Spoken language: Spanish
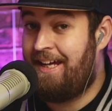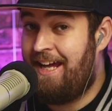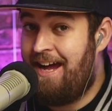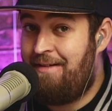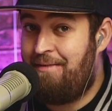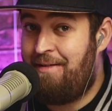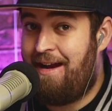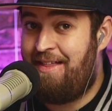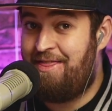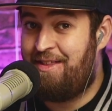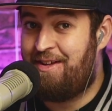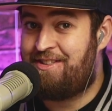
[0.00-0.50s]

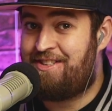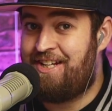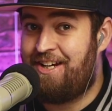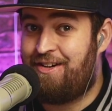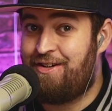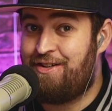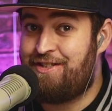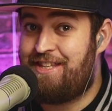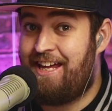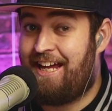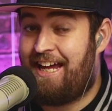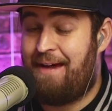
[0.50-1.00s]
hablando,
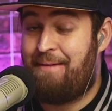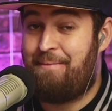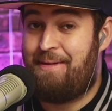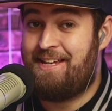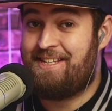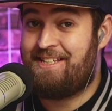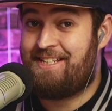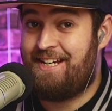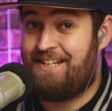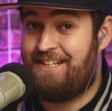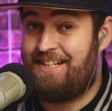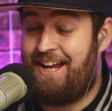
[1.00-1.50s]
chicos, de que me
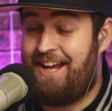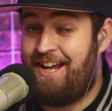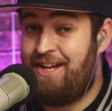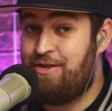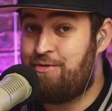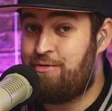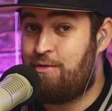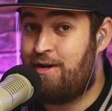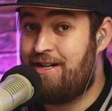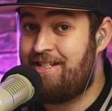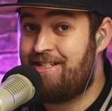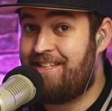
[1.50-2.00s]
enseñéis
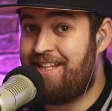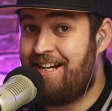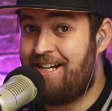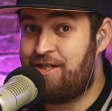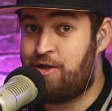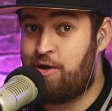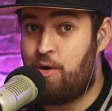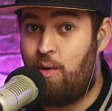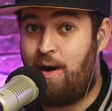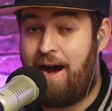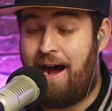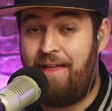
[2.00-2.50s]
vuestras
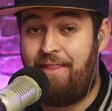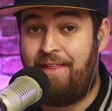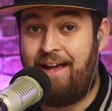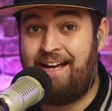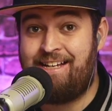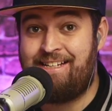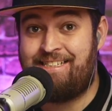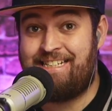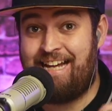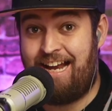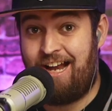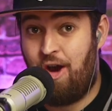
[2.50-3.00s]

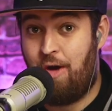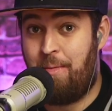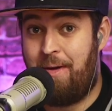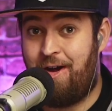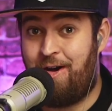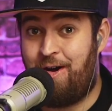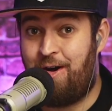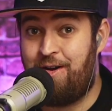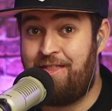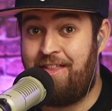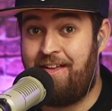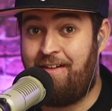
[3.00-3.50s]
jugadas en lo
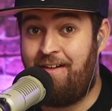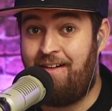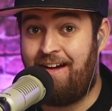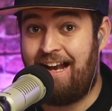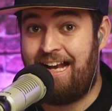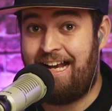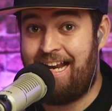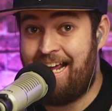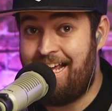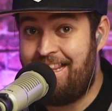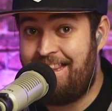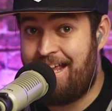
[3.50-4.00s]
mejor de Rocket
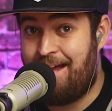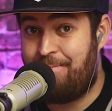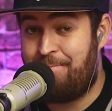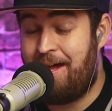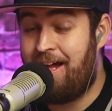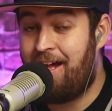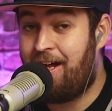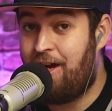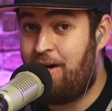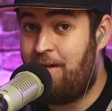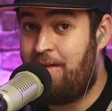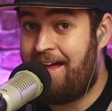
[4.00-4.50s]
League,
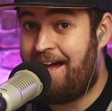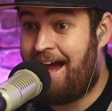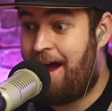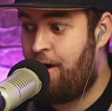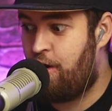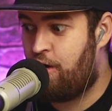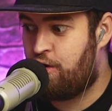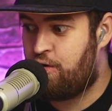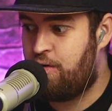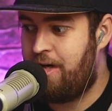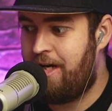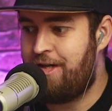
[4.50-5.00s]
también quiero
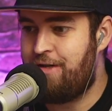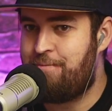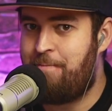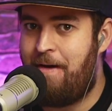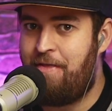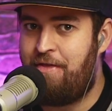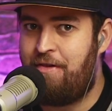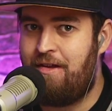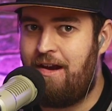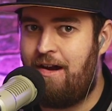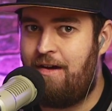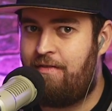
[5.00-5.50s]
dejaros un
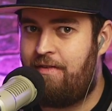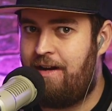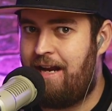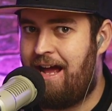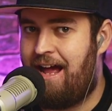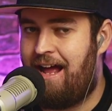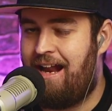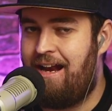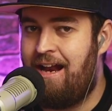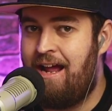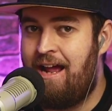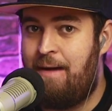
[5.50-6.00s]
espacio en el
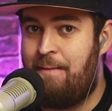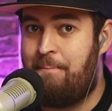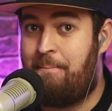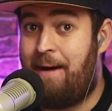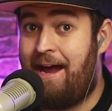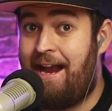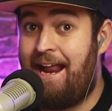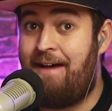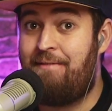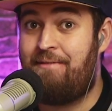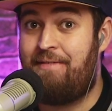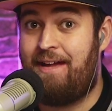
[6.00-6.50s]
final
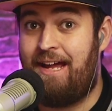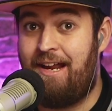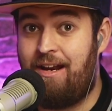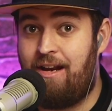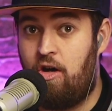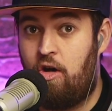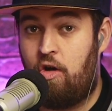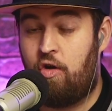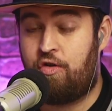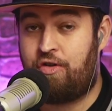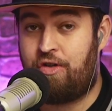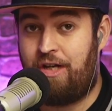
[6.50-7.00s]
para ver
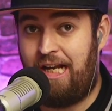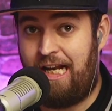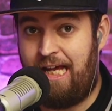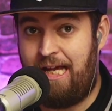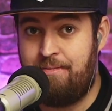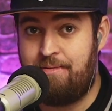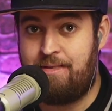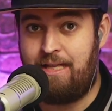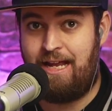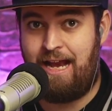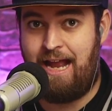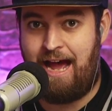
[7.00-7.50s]
los
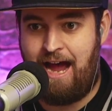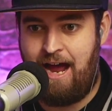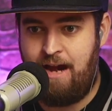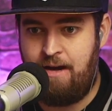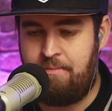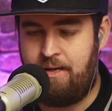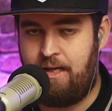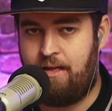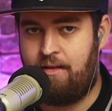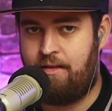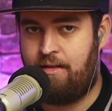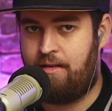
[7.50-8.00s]
clips de la
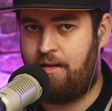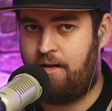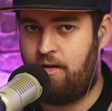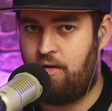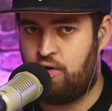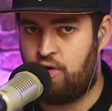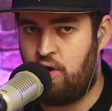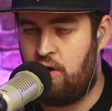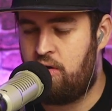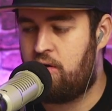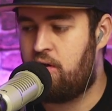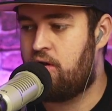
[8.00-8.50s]
ARMY, de
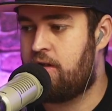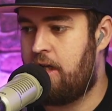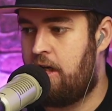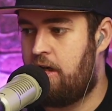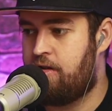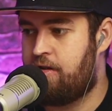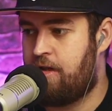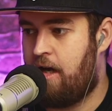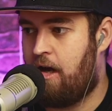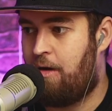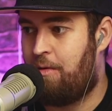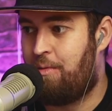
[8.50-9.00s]
nosotros, de
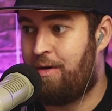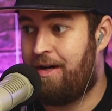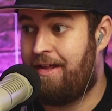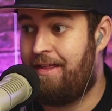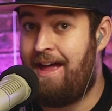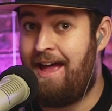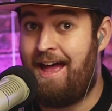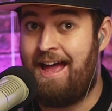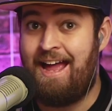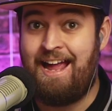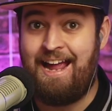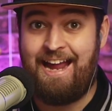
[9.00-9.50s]
nuestra
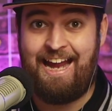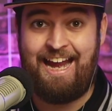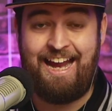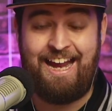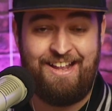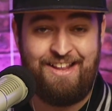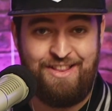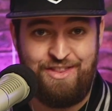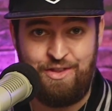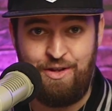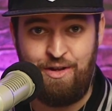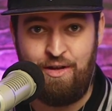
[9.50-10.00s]
comunidad.
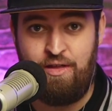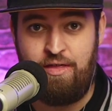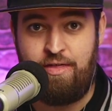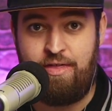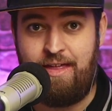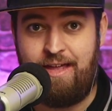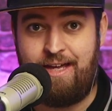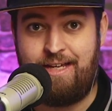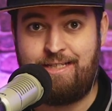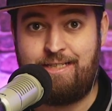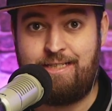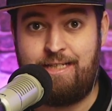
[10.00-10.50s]

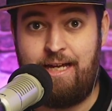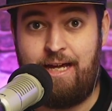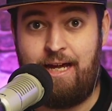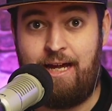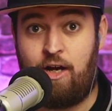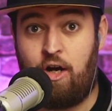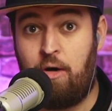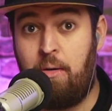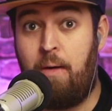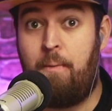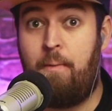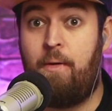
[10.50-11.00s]
Entonces, eh,
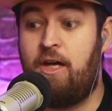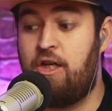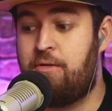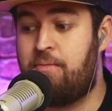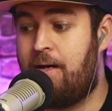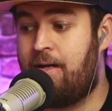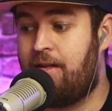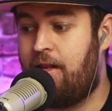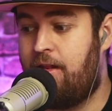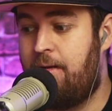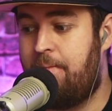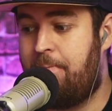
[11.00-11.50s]
¿cómo podéis
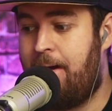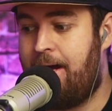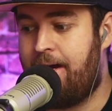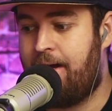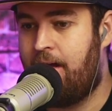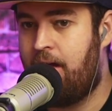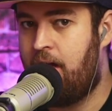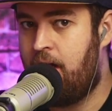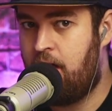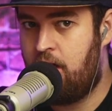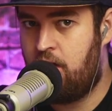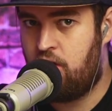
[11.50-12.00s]
participar?
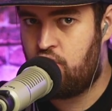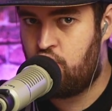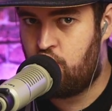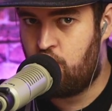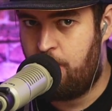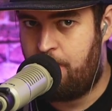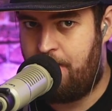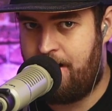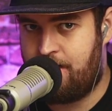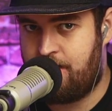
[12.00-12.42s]
Súper